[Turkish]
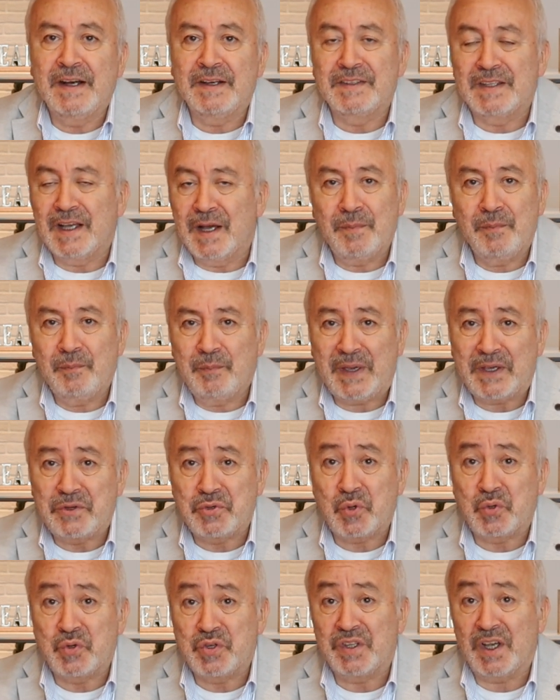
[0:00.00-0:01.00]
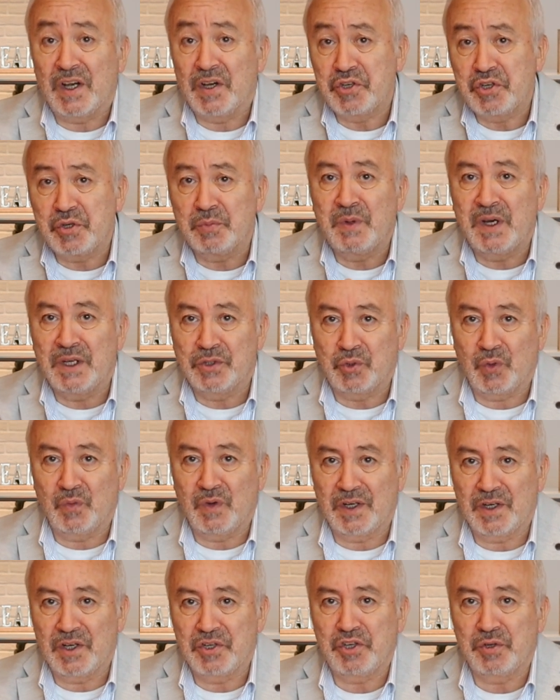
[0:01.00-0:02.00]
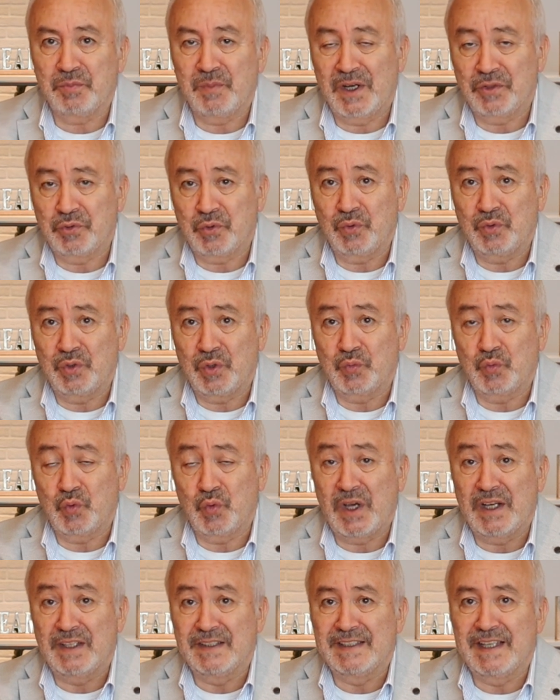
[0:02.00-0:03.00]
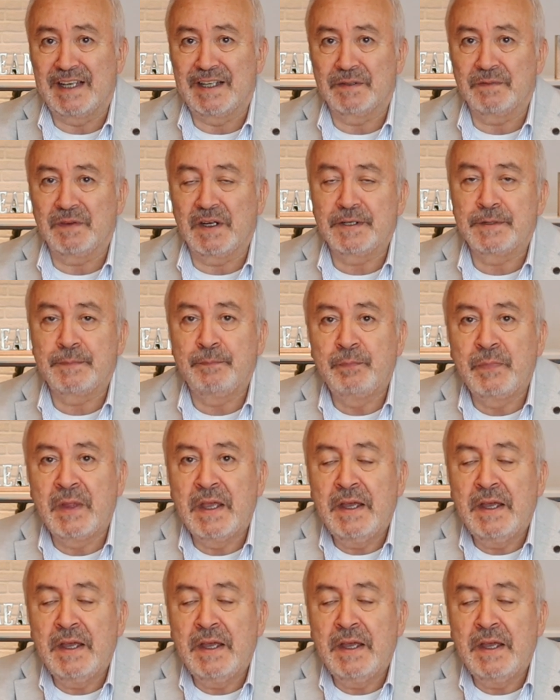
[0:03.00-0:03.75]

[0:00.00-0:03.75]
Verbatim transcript: Hatta pek çok işte Hashimoto var. Hashimoto'yu da duyanlar var.